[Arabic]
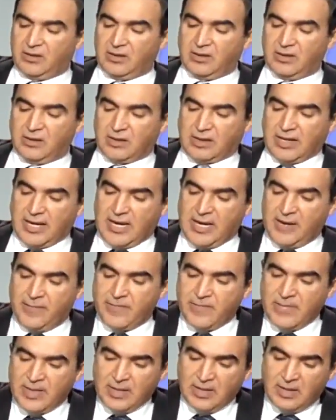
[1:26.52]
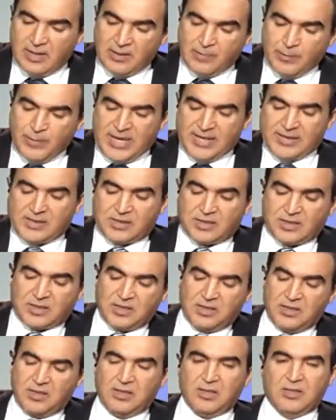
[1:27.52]
كام متر
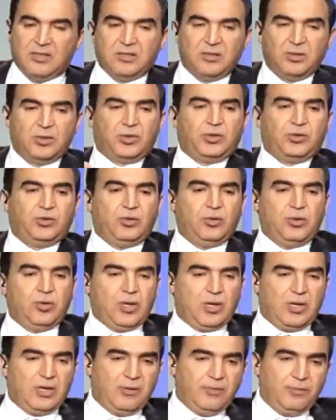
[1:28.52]
الطول